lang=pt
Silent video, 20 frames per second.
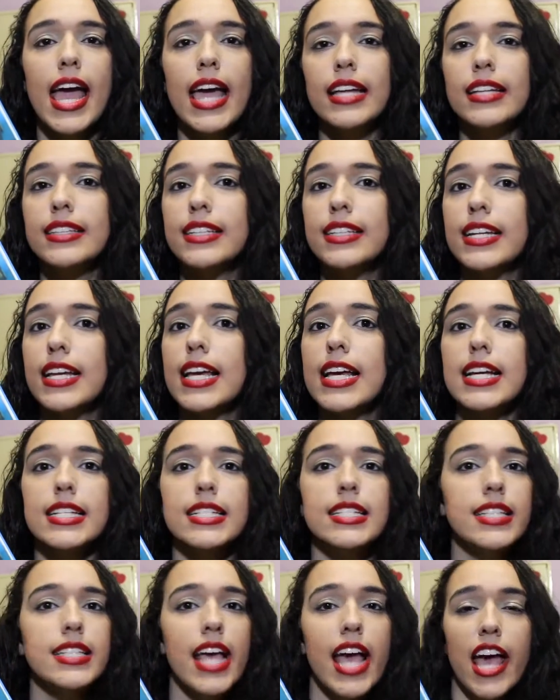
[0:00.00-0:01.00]
entre
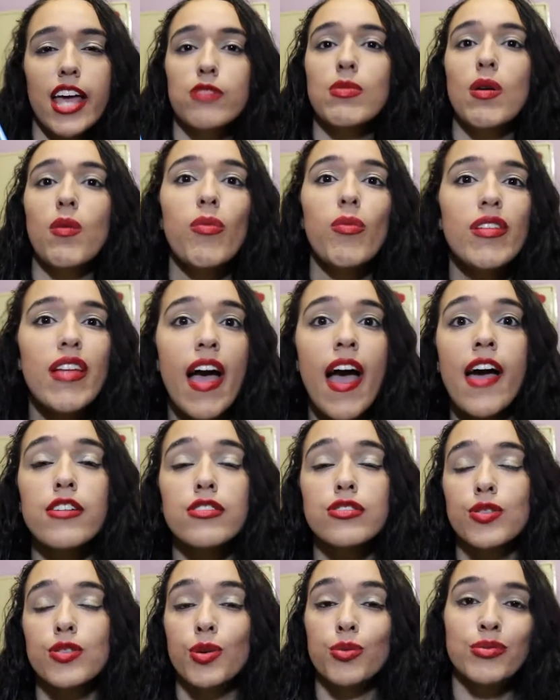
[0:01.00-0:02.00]
ser uma
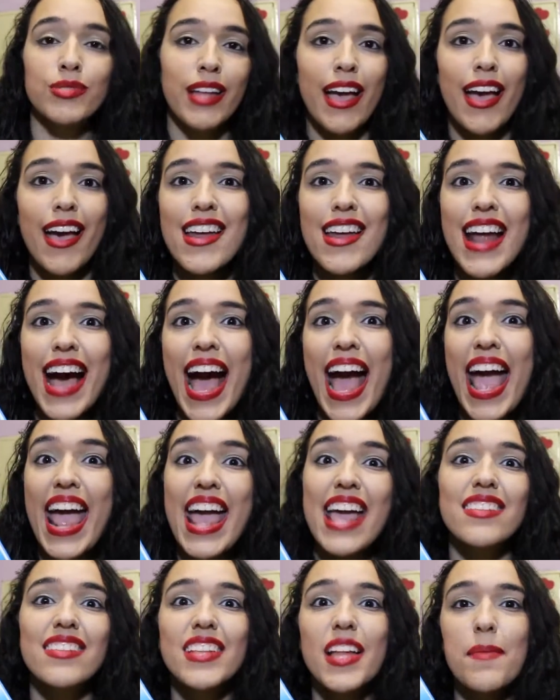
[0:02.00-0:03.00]
mulher solteira
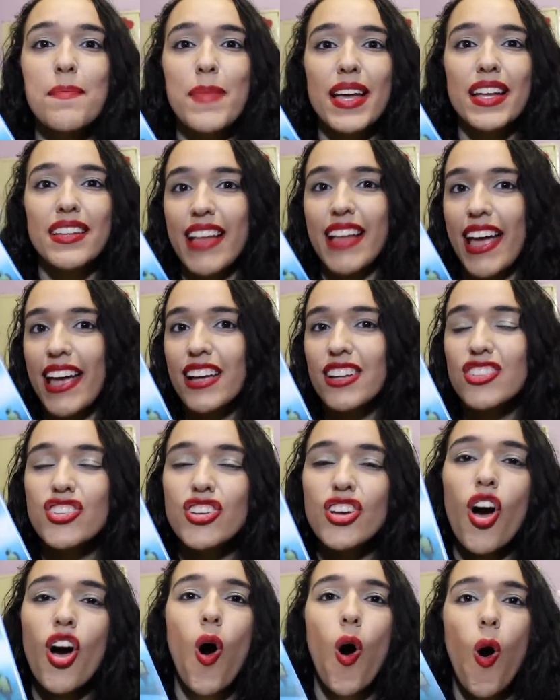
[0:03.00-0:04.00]
e
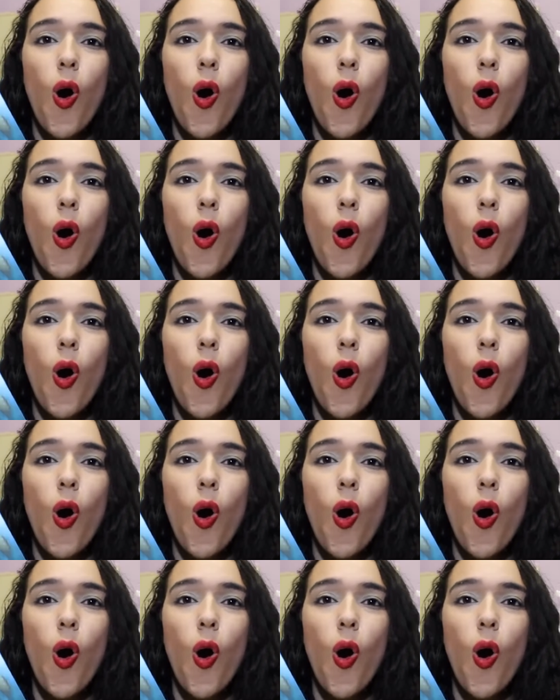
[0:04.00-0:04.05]
independente